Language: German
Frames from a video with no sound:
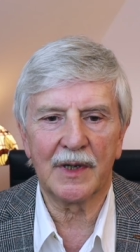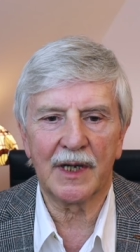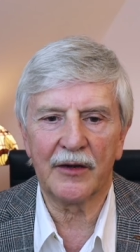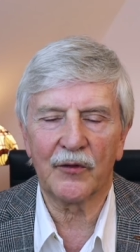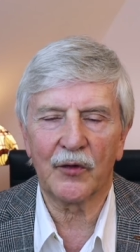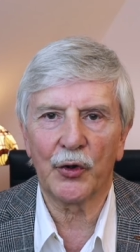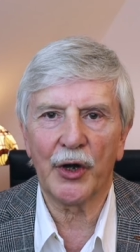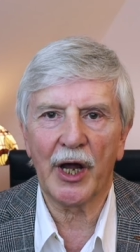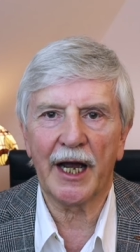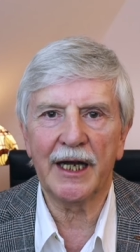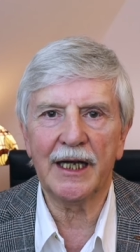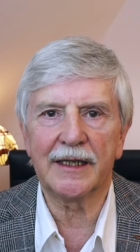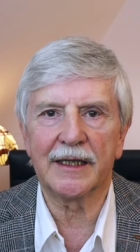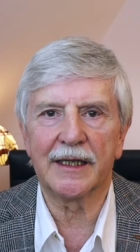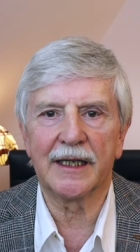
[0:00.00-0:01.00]

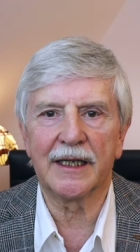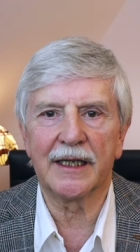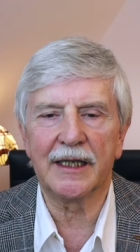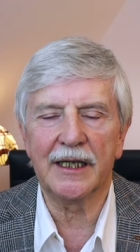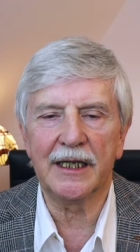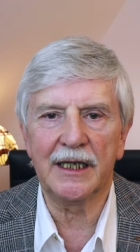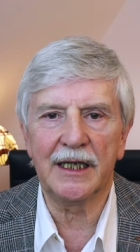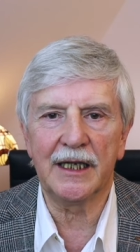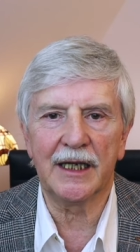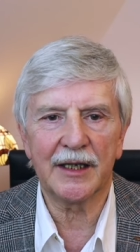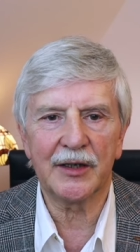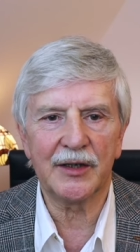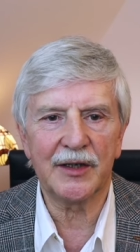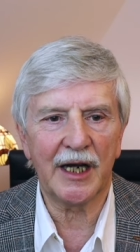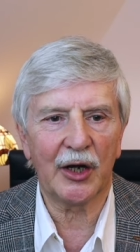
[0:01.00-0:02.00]
Gewohnheiten, die
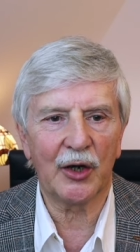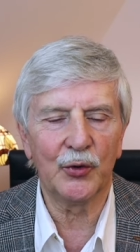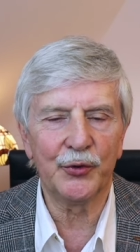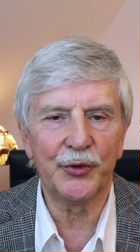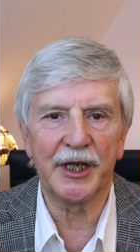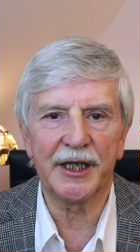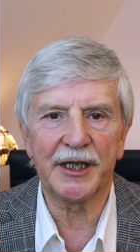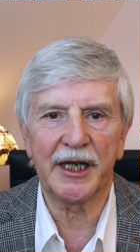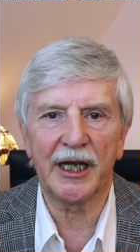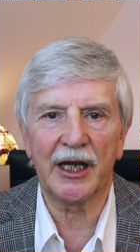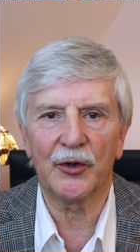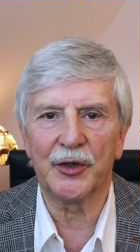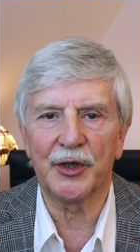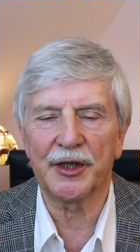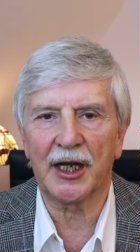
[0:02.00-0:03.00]
Jahrhunderte
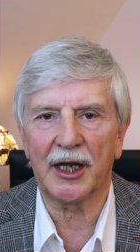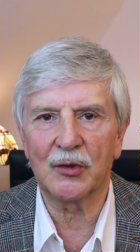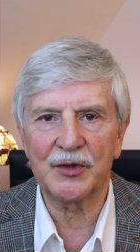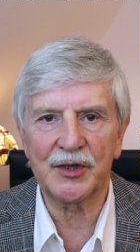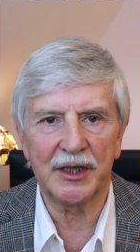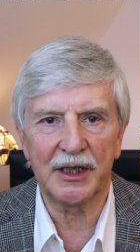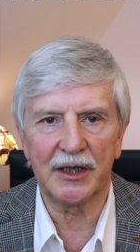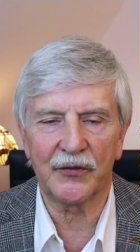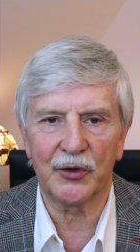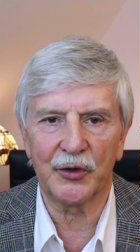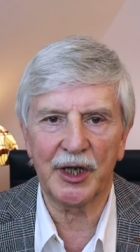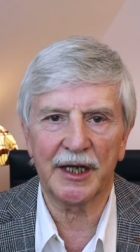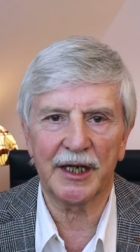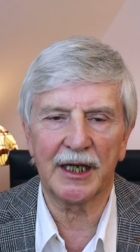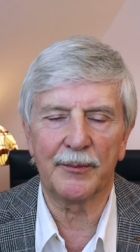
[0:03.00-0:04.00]
oder Tausende von
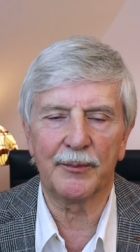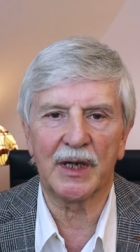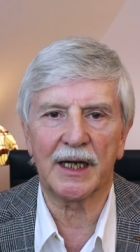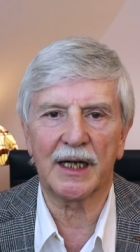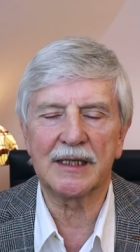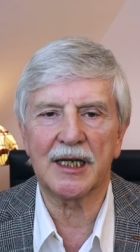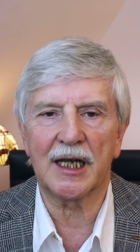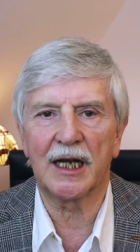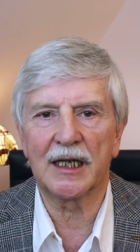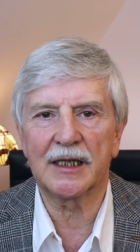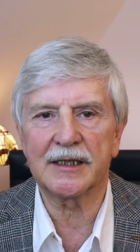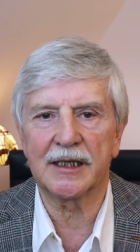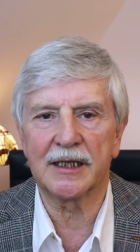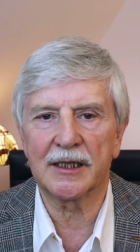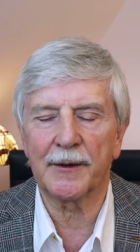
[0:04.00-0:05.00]
Jahren bereits alt
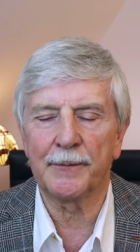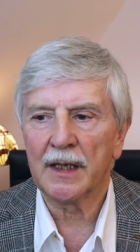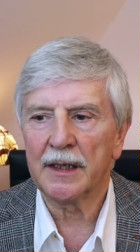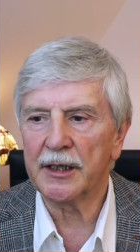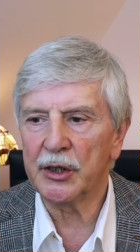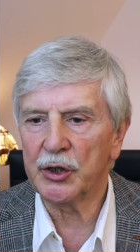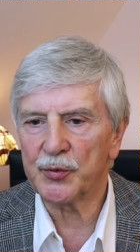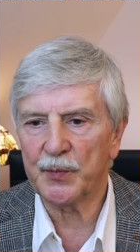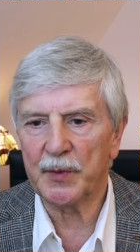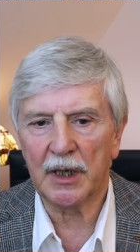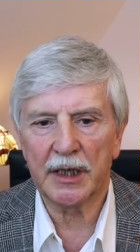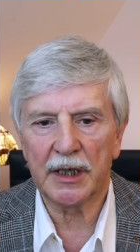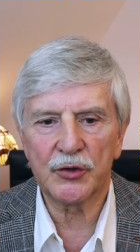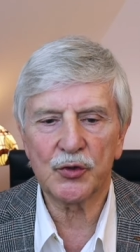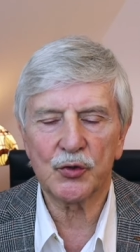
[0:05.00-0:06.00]
sind. Die
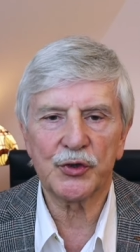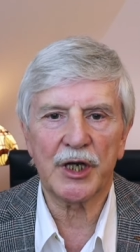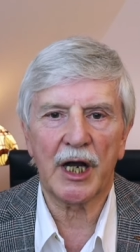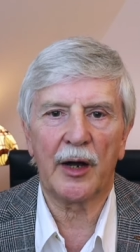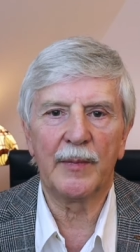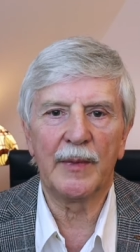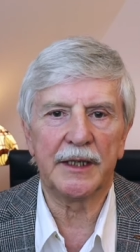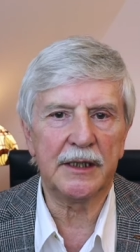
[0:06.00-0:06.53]
spielen zusammen,